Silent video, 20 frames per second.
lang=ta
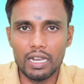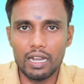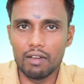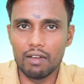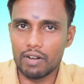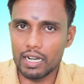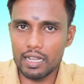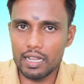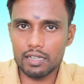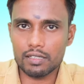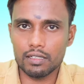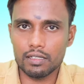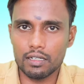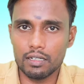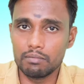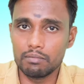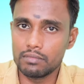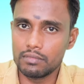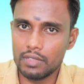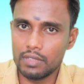இல்ல வன்னியர்
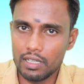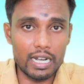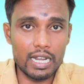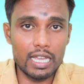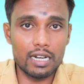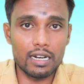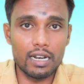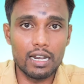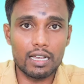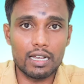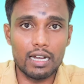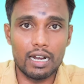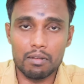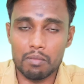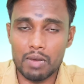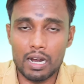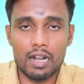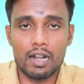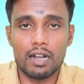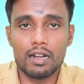சங்கம்
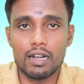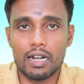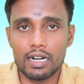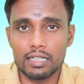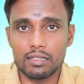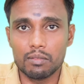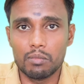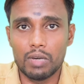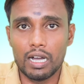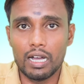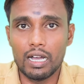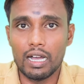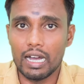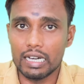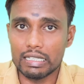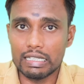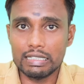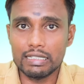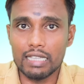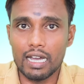வன்னியர்களுக்கான மாநாடு நடத்துமா
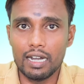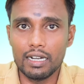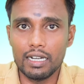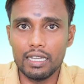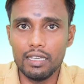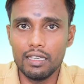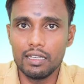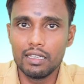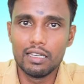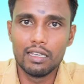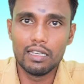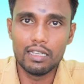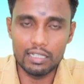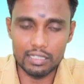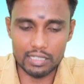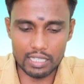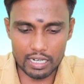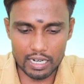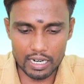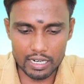அதை தாண்டி
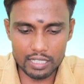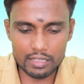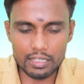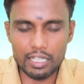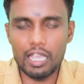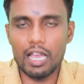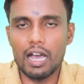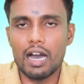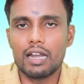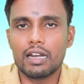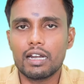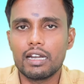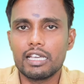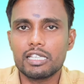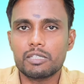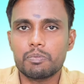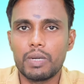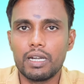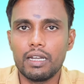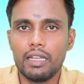இதை ரெண்டுத்தையும்
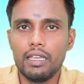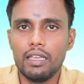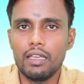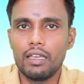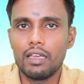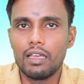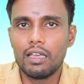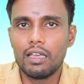ஆர்கனைஸ் பண்ணி